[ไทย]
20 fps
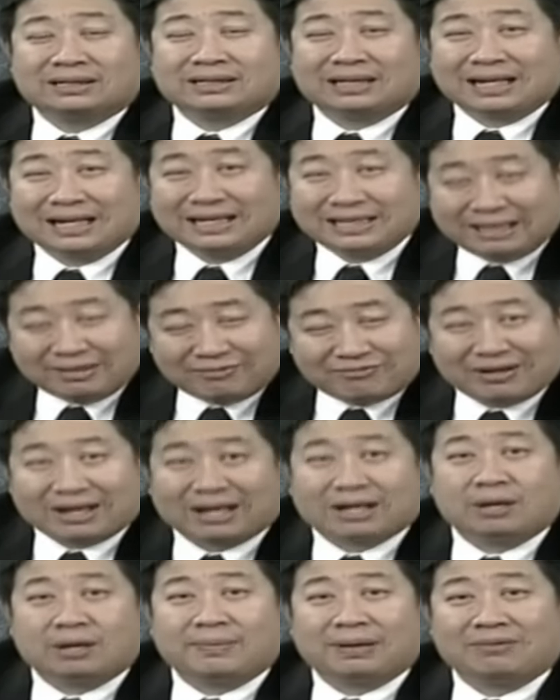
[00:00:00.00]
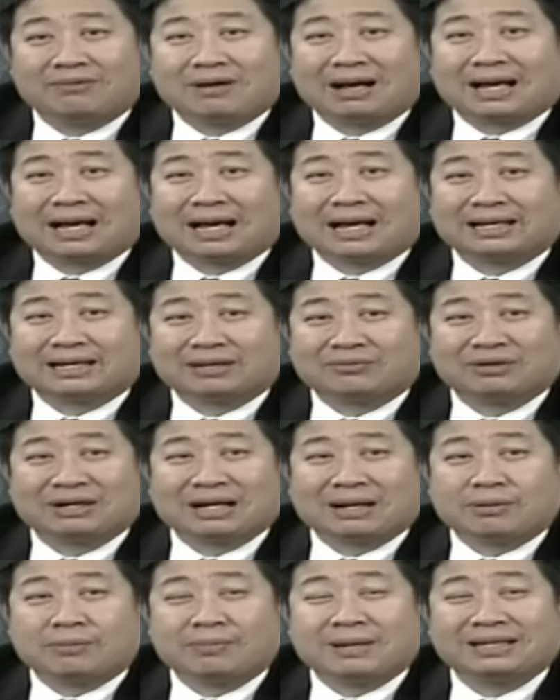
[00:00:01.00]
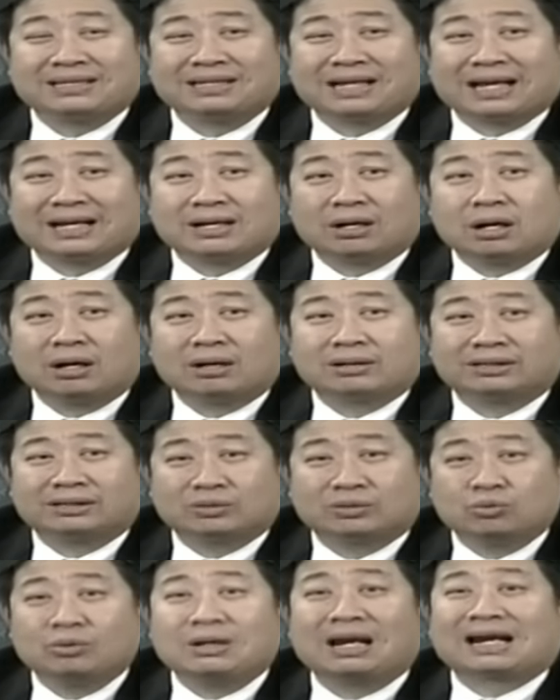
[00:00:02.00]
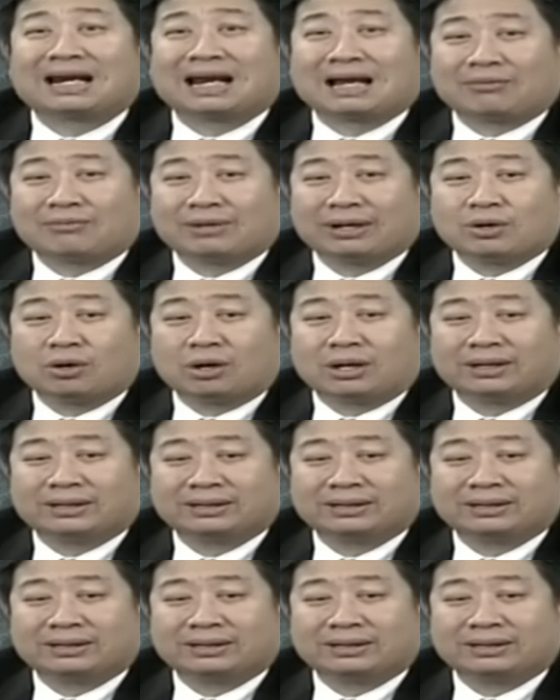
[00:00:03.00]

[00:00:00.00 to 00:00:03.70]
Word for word: จะเล่น ที เอฟ อี ซี ก็ไม่ว่ากันแต่วันไหนไม่มั่นใจก็ถือหุ้นหลักๆไว้ก่อน